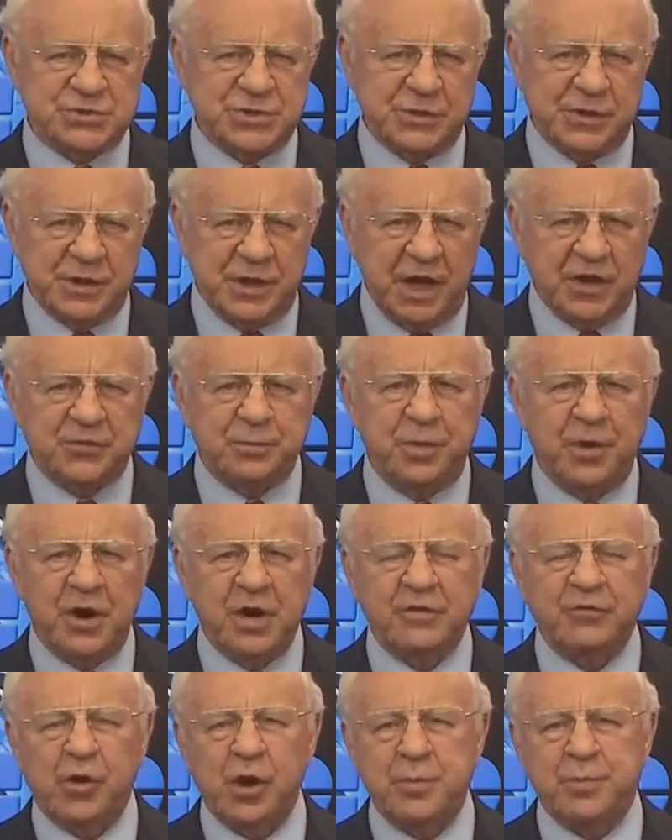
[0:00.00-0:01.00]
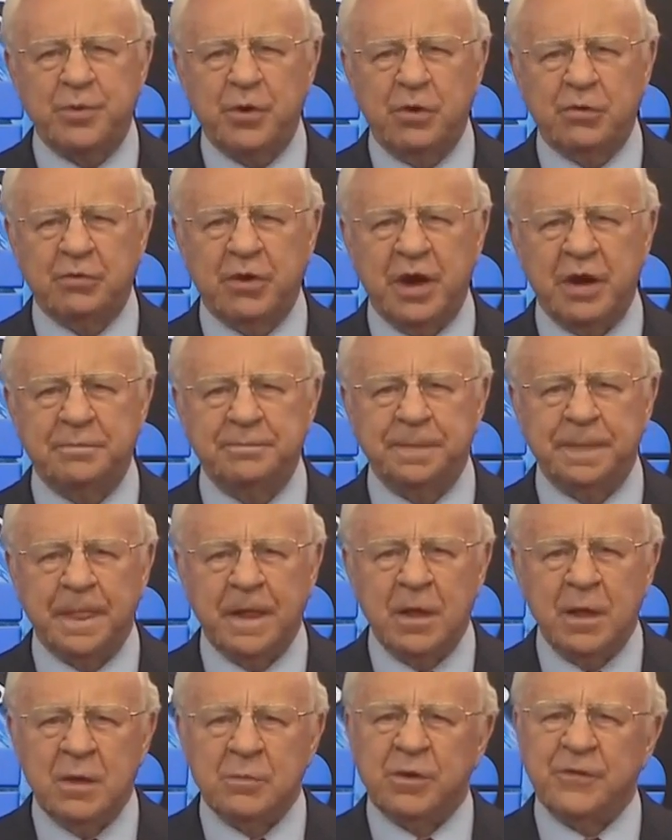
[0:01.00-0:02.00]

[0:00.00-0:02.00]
dans la prochaine partie de cette émission,